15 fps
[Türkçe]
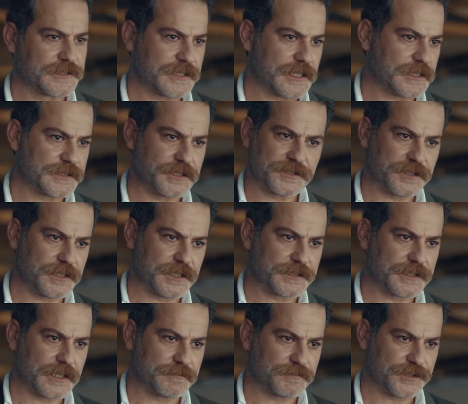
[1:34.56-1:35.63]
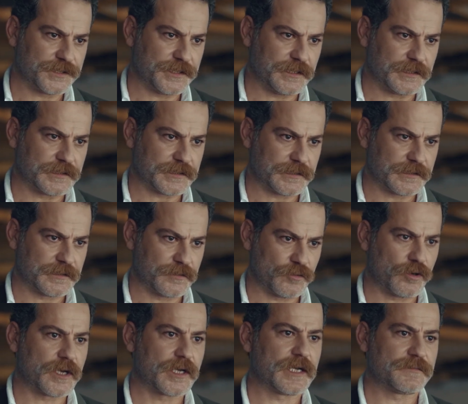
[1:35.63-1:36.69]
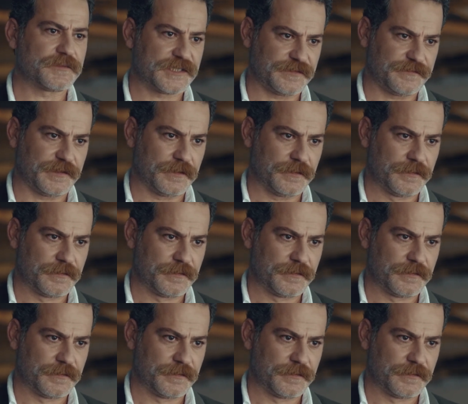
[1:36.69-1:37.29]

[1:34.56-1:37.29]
Rıza'ya teşkilatı almış değiliz. O hala bir sivil.